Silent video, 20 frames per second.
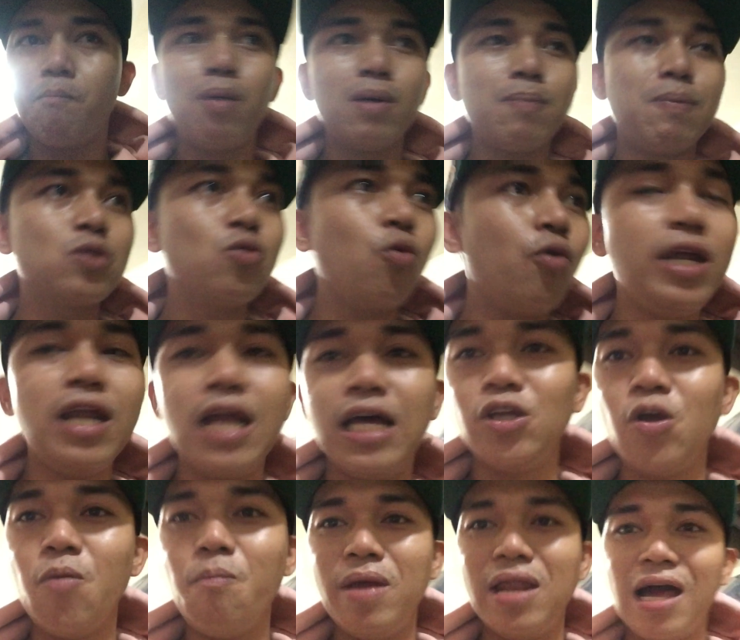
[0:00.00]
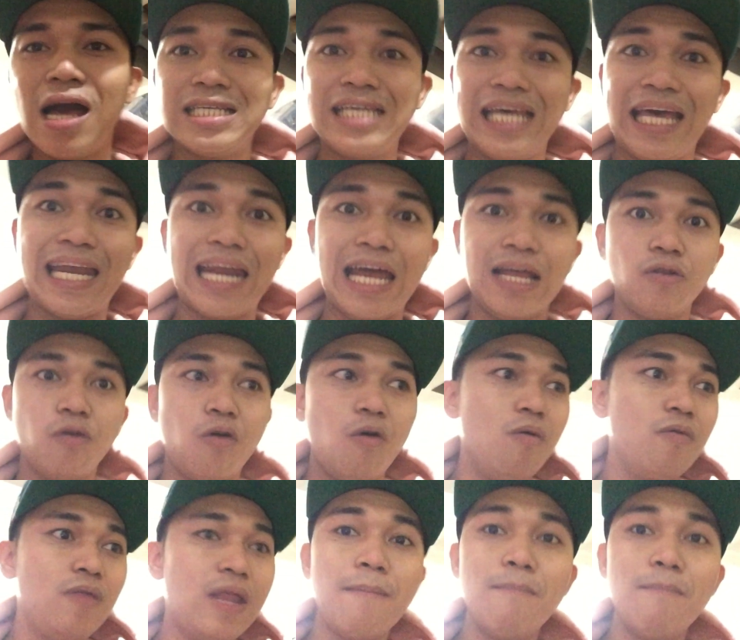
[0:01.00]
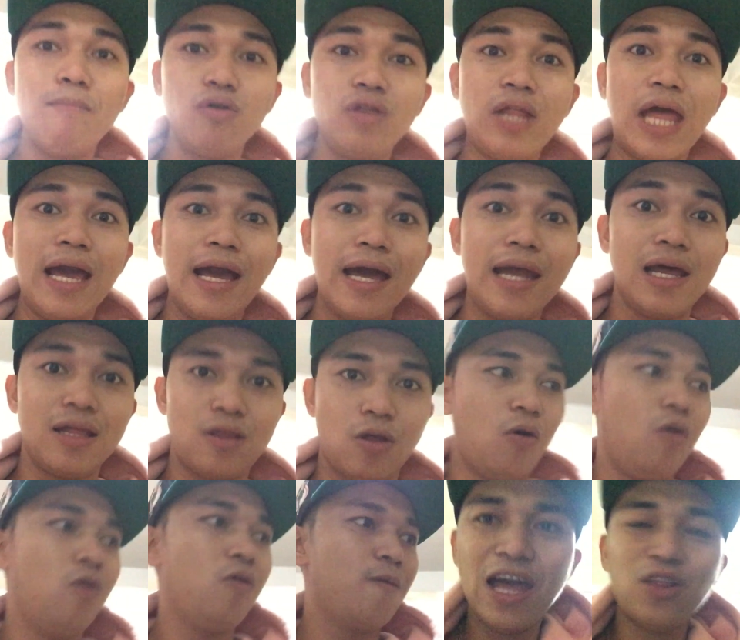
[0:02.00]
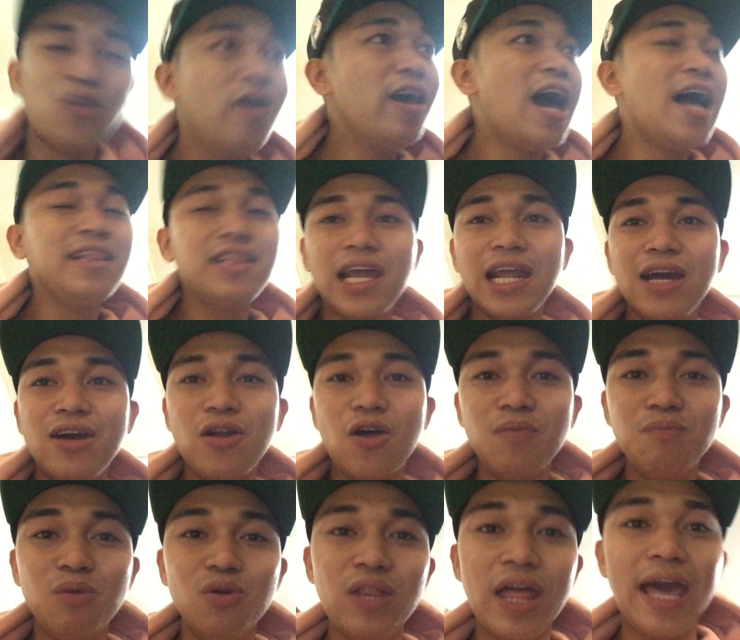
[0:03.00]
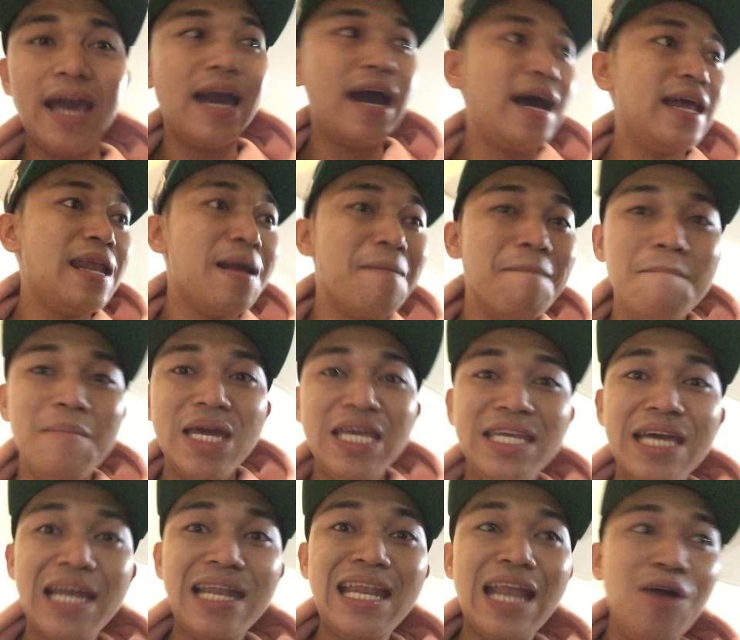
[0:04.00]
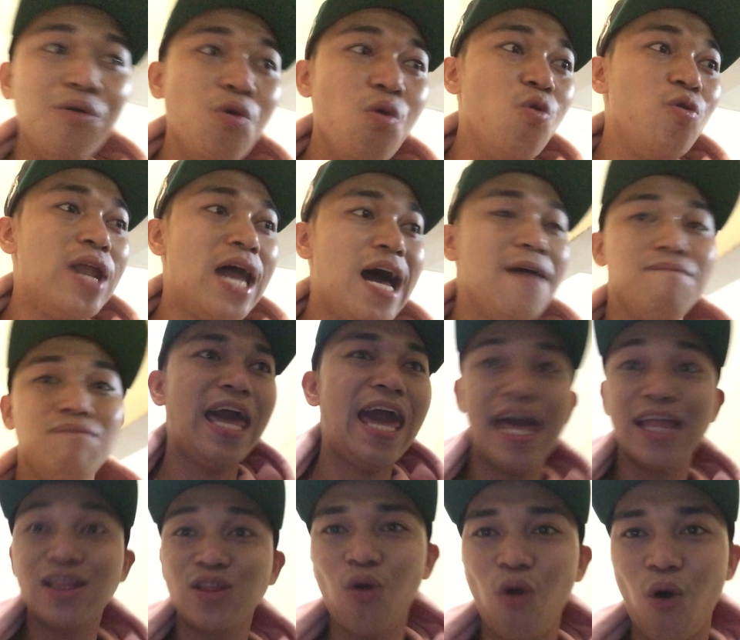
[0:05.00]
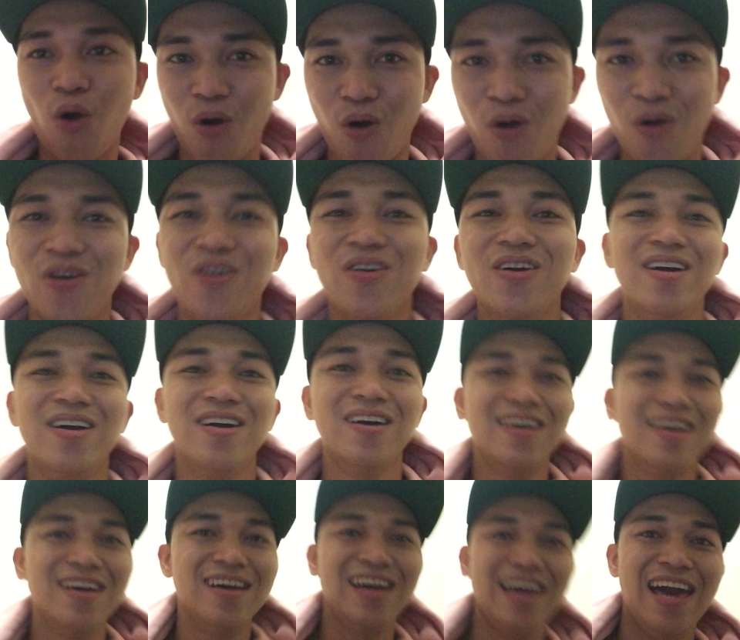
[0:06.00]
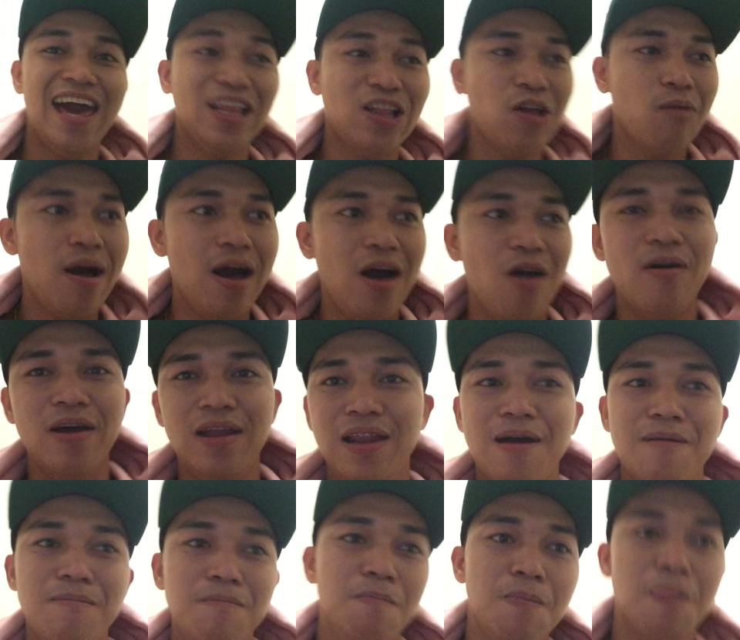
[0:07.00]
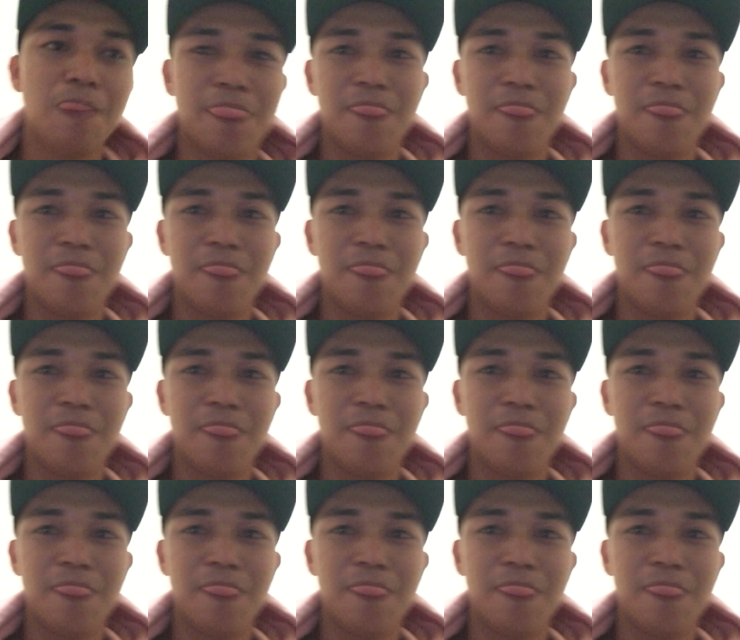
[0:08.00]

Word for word: papasukin natin yung pinakasekreto ng bodega na to. Ito yung underground bodega ng Binyan Laguna. Ito. Ito mga kawan love.